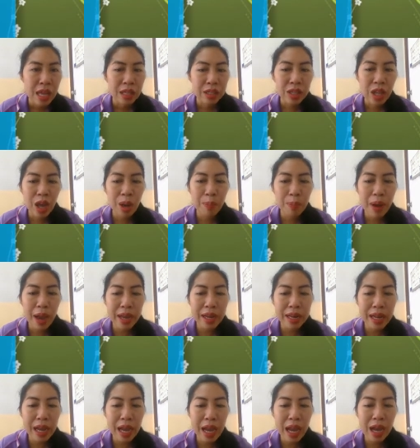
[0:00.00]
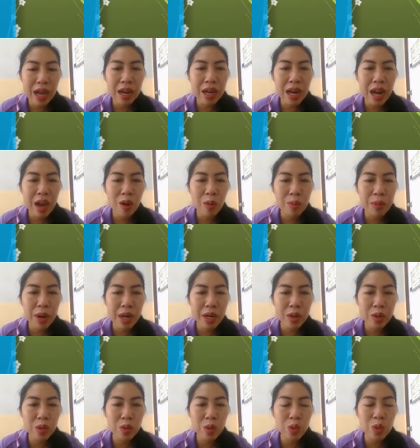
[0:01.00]
ต่อไปนะคะเรามา
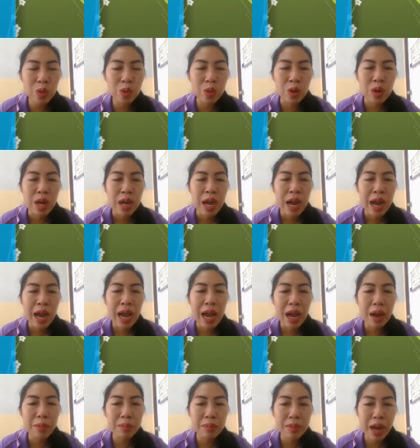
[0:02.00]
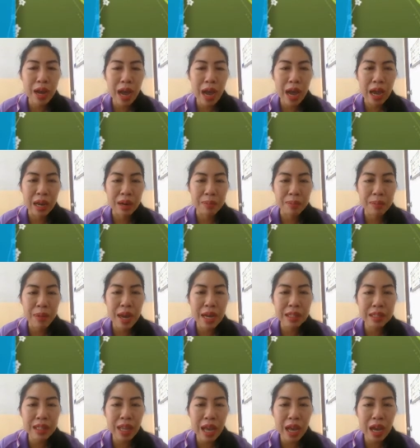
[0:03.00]
ดูคำอ่านมา
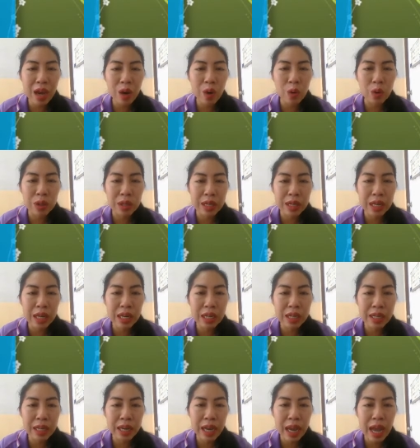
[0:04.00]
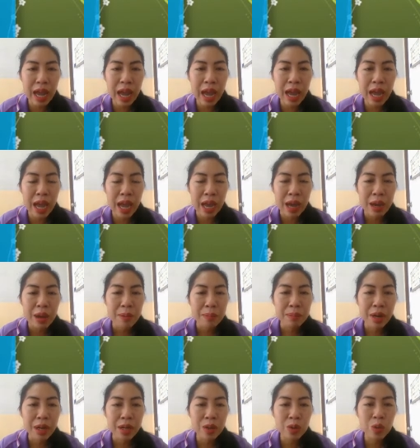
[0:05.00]
ตรากฎกันเลยค่ะ
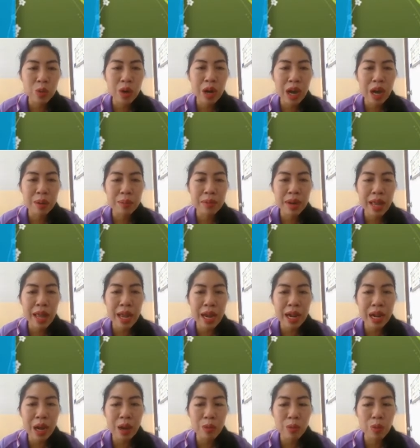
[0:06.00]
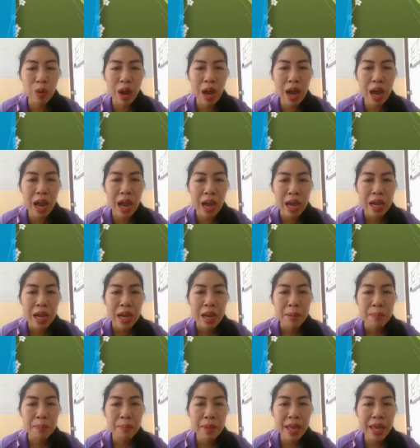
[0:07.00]
มาดูคำแรกคำว่า
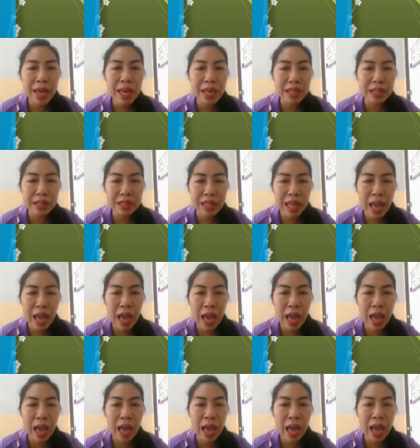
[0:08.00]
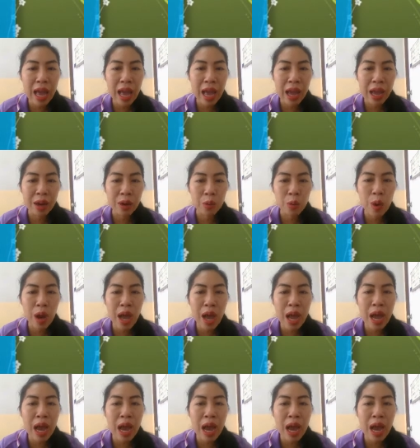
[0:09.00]
เมตตาอ่านว่า